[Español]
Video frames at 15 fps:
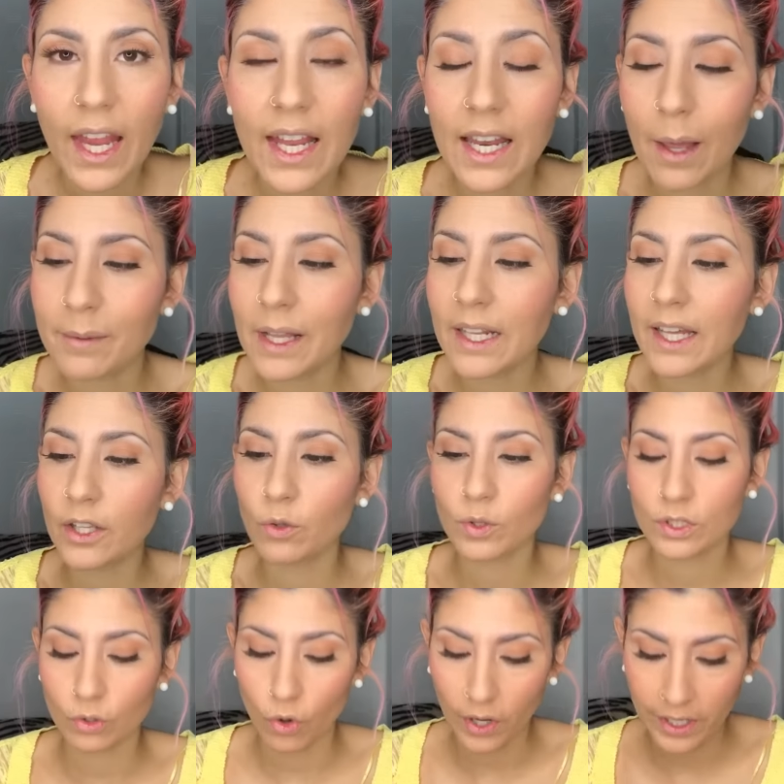El labial que yo he
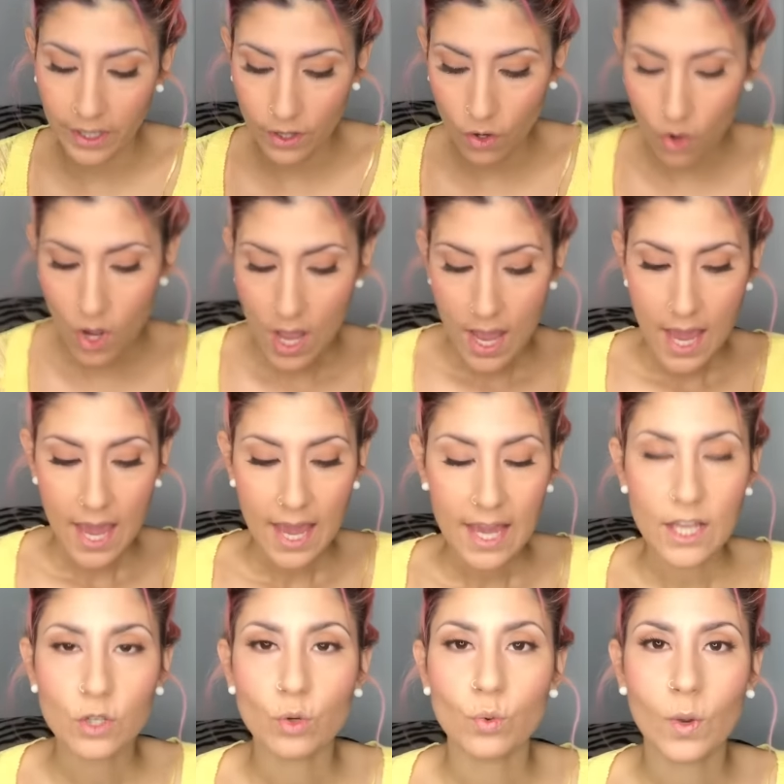escogido
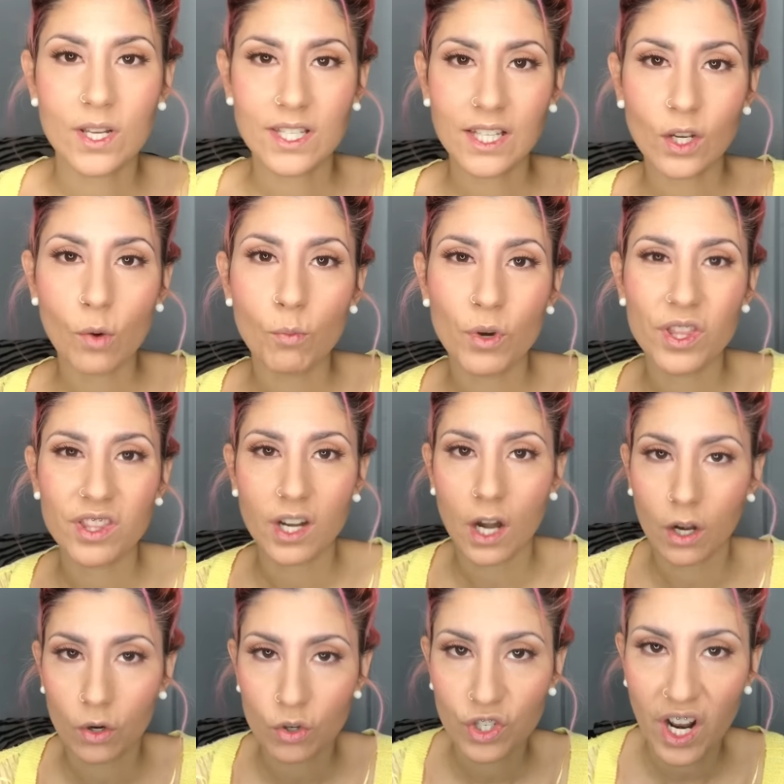es uno así como entre
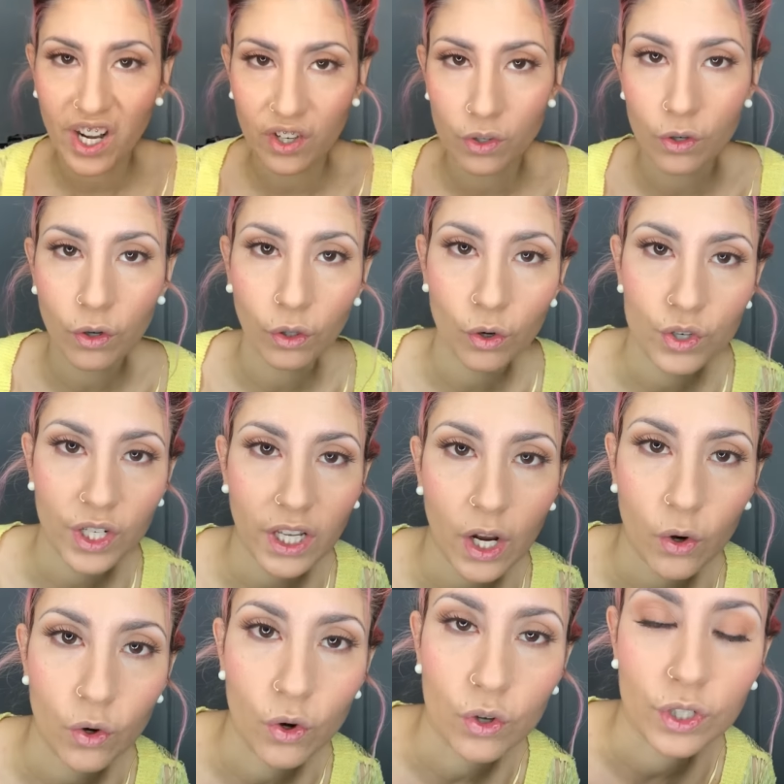rosa y rojo, no sé
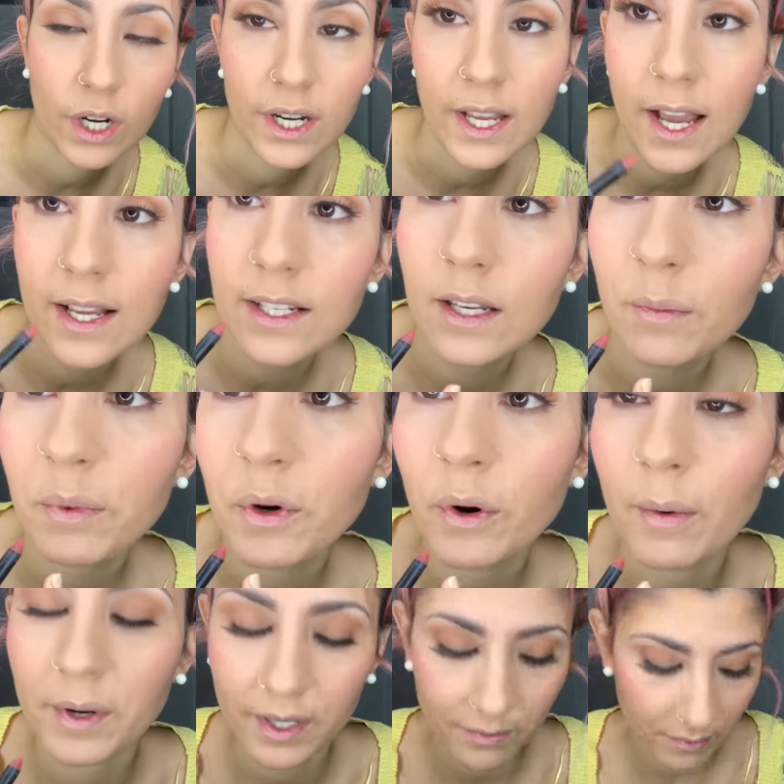qué color sería ese, pero
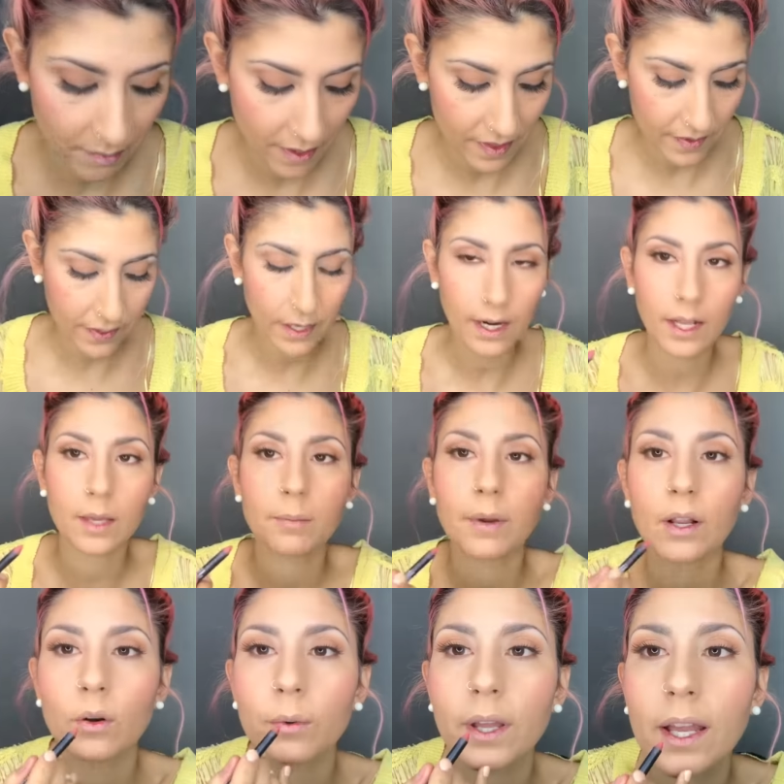a ver, me voy a acercar aquí
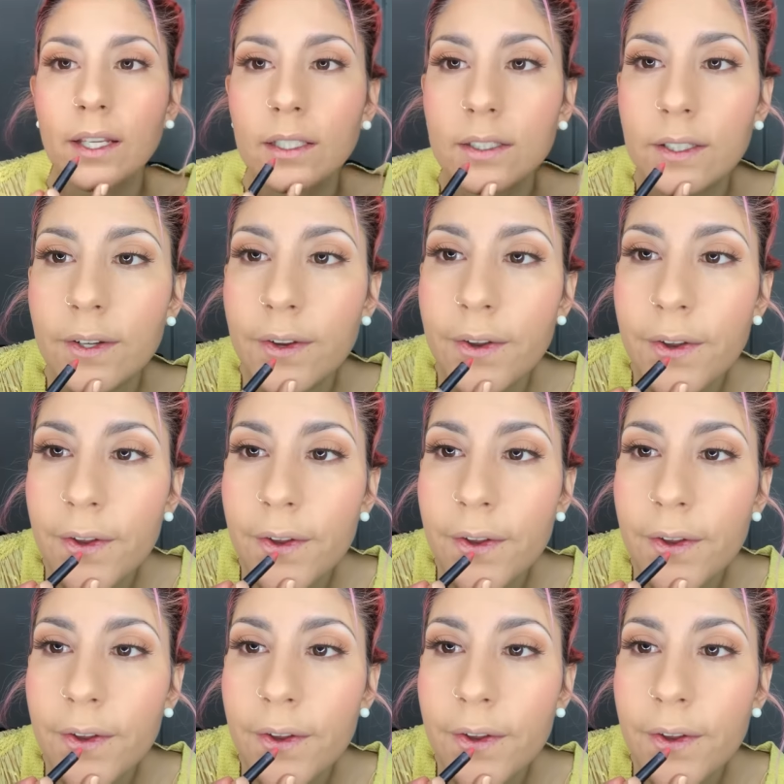para que lo veáis.